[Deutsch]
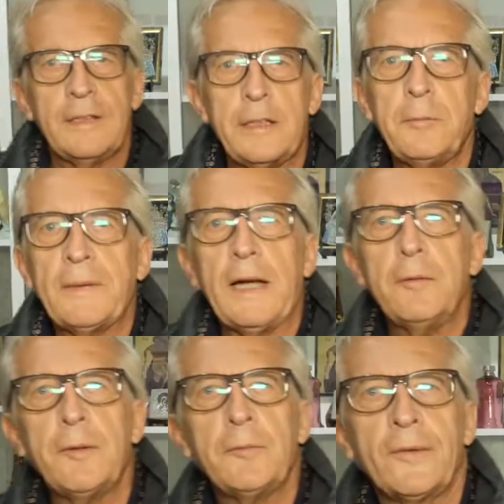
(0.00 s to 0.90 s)
Im
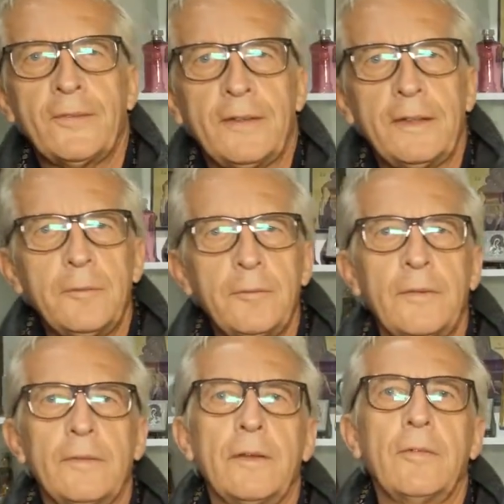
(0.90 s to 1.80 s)
Tabor Museum
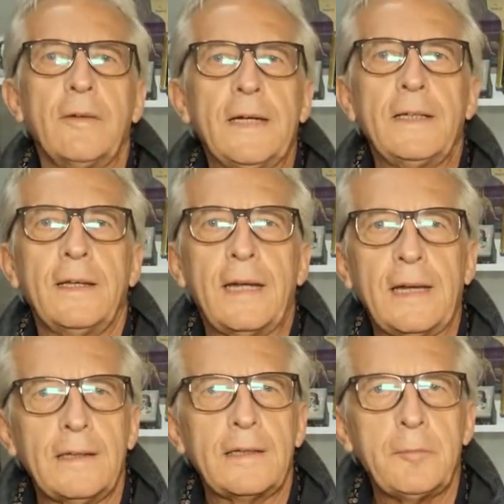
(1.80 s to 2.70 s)
ist der zweite
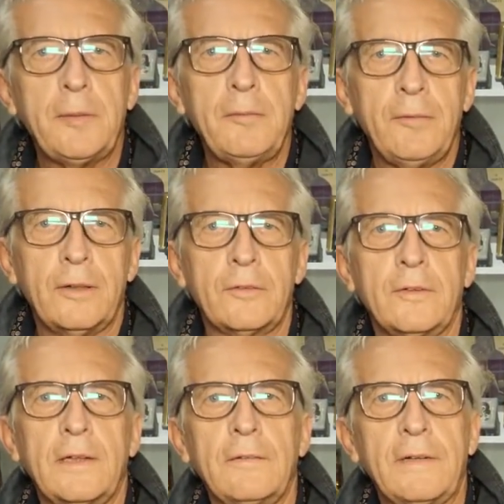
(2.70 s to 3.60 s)
Teil der
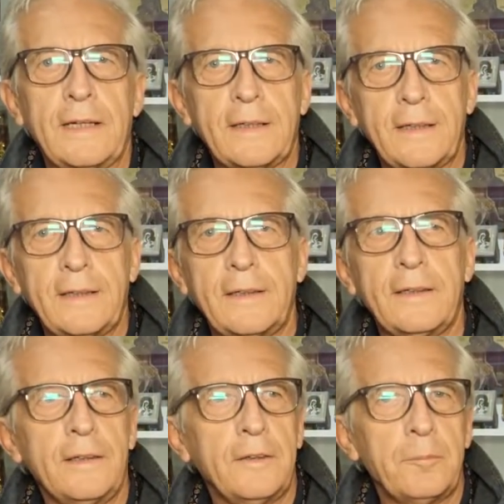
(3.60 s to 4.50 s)
Bibelausstellung
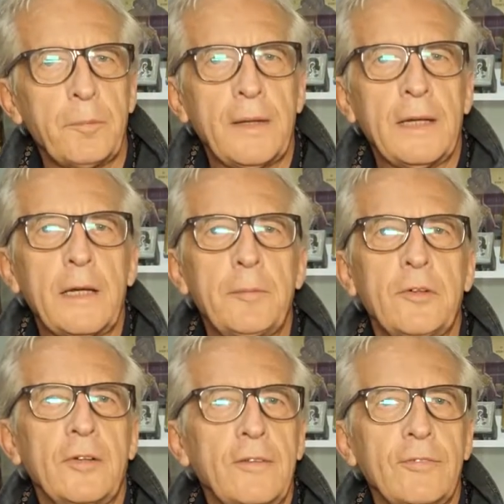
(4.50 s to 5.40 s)
eingerichtet. Er
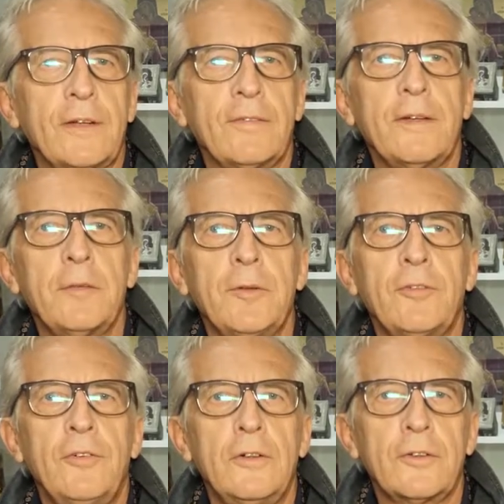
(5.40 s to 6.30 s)
beschäftigt sich mit
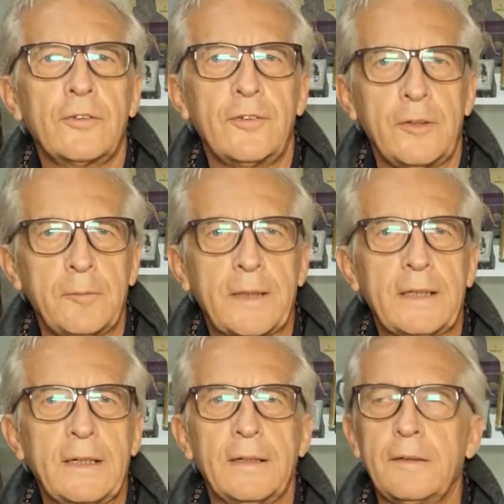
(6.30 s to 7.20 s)

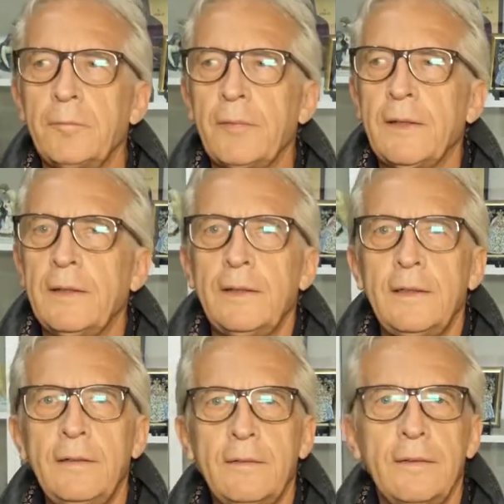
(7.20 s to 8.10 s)
Volksfrömmigkeit.
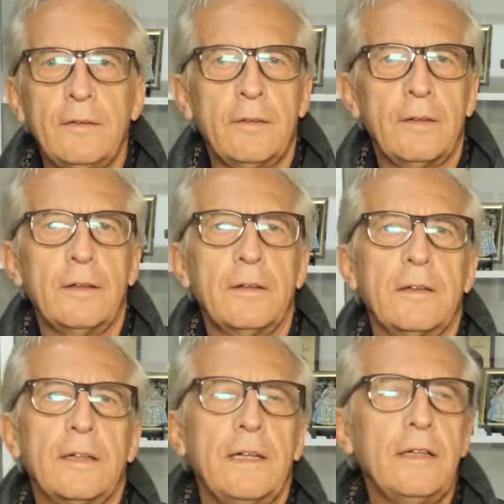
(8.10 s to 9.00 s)
Hier sind äh,
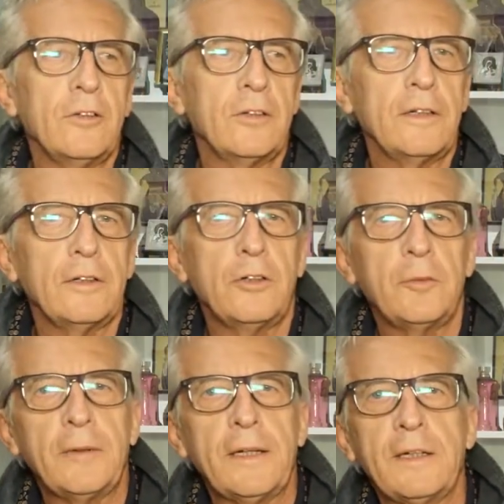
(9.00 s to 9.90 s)
Gegenstände,
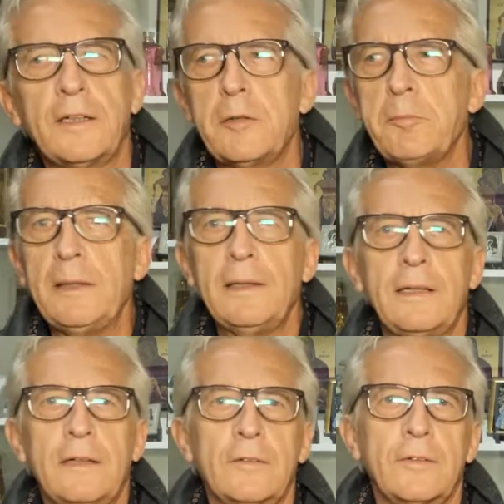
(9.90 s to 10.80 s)
Objekte,
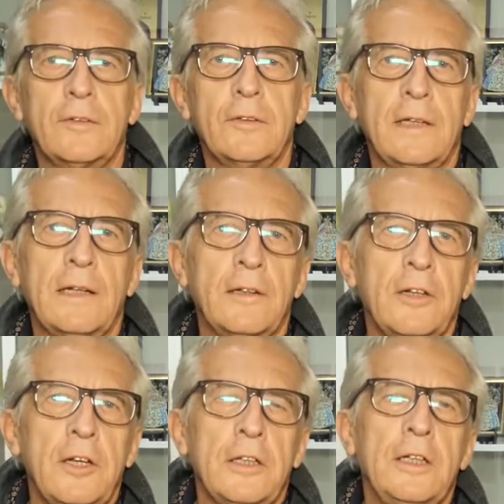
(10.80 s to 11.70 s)
Bilder ausgestellt,
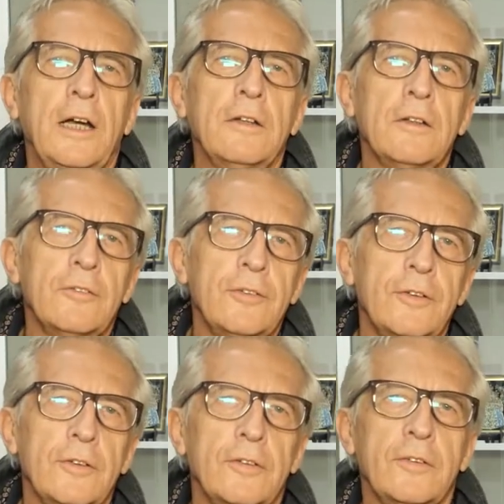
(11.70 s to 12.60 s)
die an und
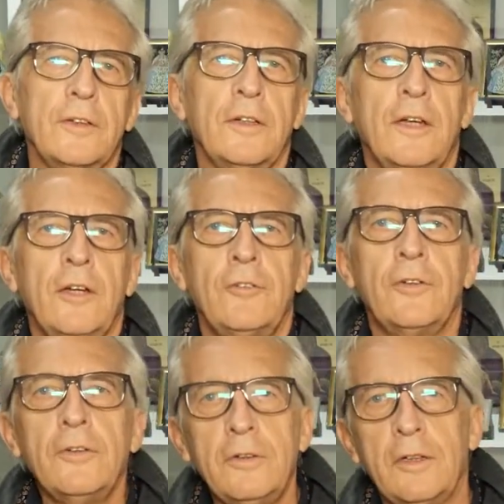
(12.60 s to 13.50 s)
für sich
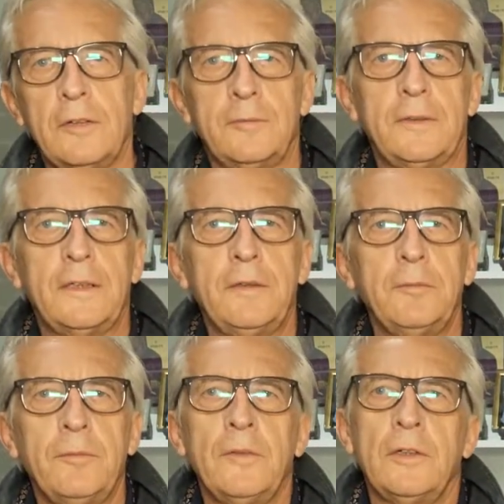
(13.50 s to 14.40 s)
früher einmal
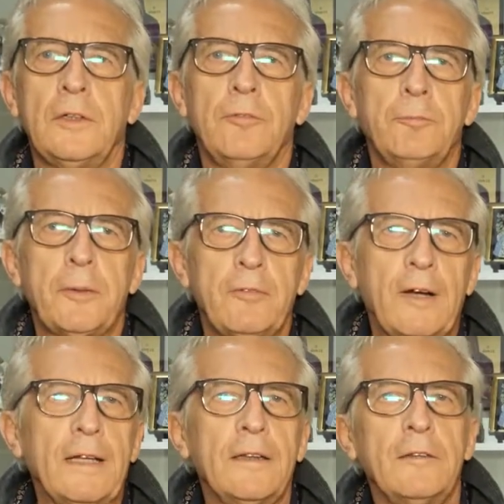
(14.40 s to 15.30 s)
im
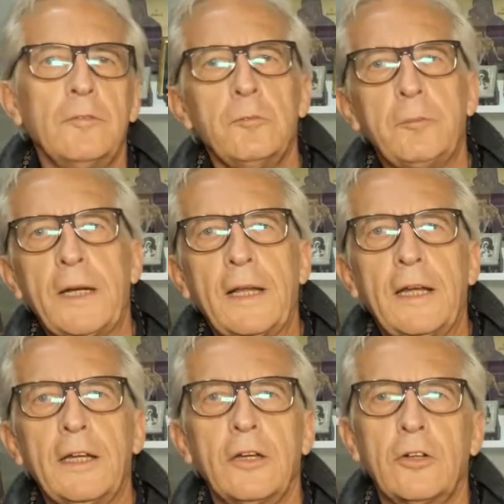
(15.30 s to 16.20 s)
privaten
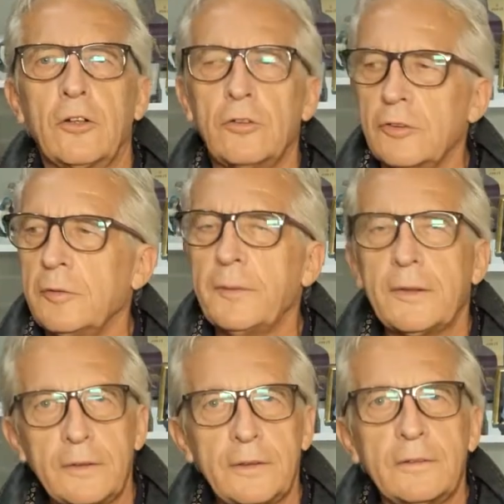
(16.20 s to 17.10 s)
Bereich große
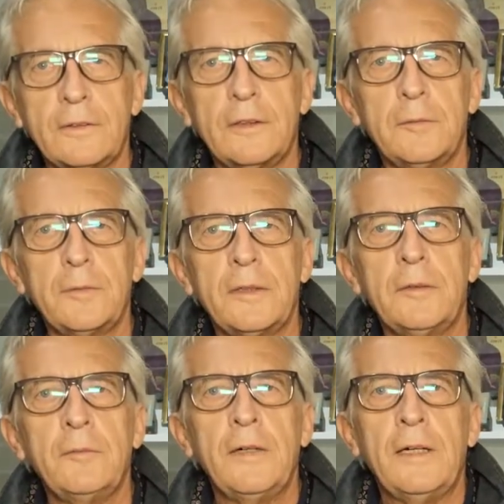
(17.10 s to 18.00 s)
Bedeutung gehabt
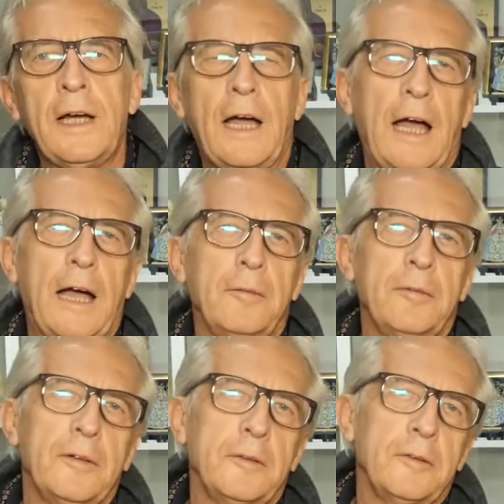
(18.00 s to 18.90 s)
haben,
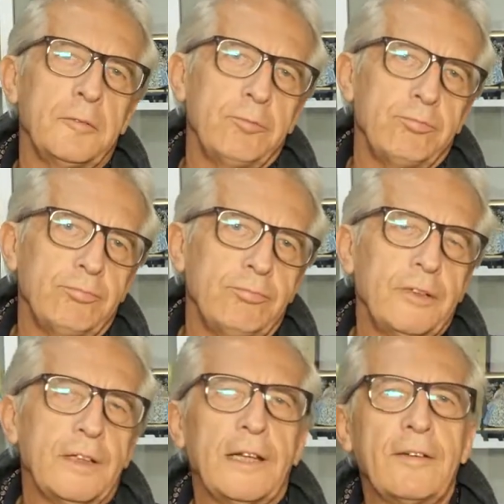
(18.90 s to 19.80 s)
aber
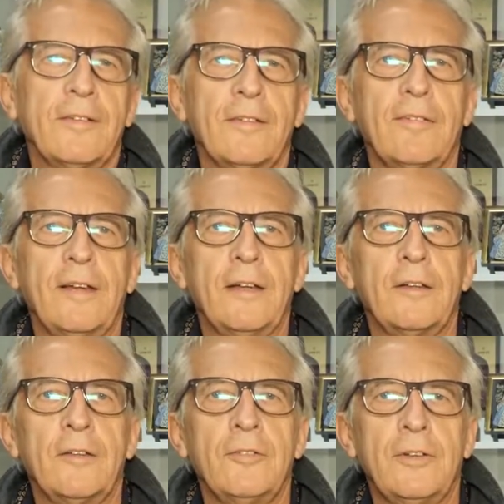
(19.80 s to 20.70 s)
in letzter Zeit
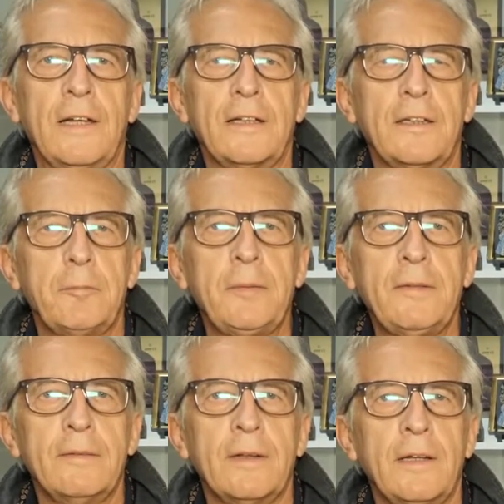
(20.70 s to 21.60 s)
vielleicht ein
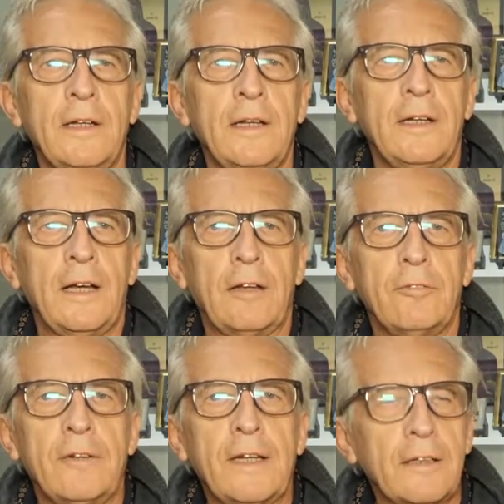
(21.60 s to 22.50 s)
bisschen
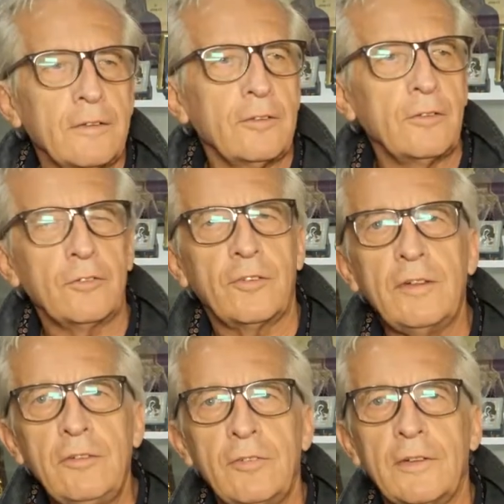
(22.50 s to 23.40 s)
an Wert und
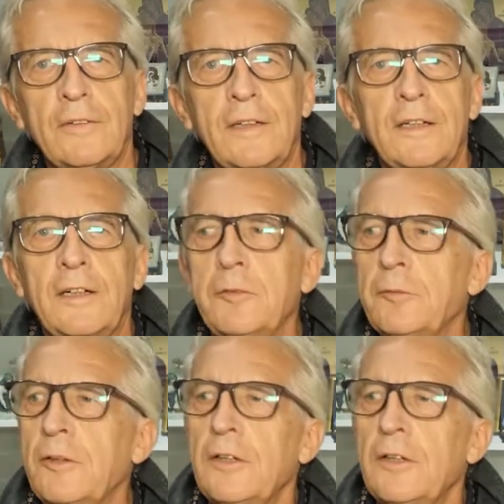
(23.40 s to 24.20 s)
Sinn verloren haben.